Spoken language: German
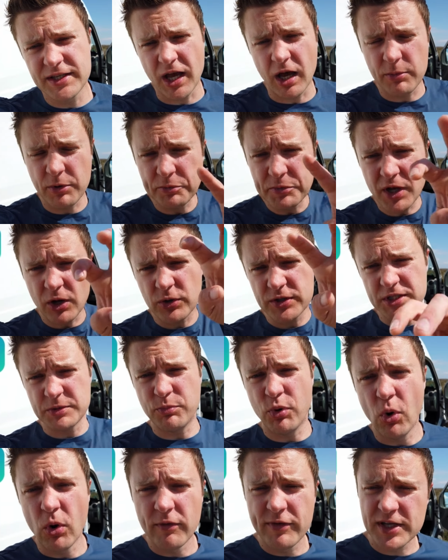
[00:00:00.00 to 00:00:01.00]
Ich habe mir auch die
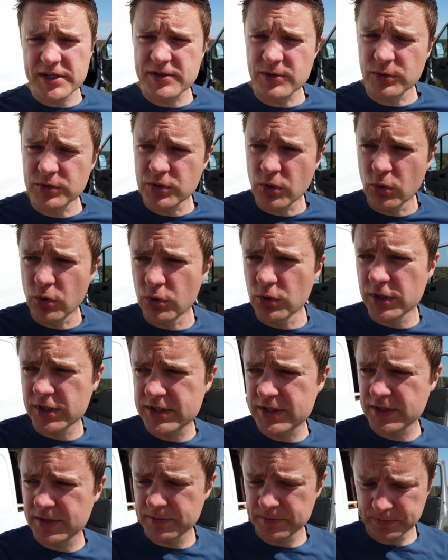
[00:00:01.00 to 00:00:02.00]
Pro-Version
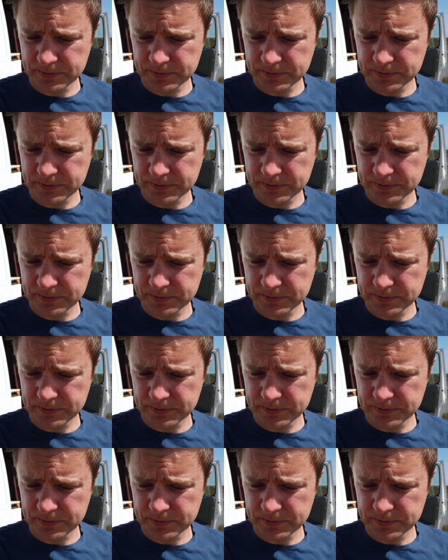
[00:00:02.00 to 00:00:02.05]
geholt.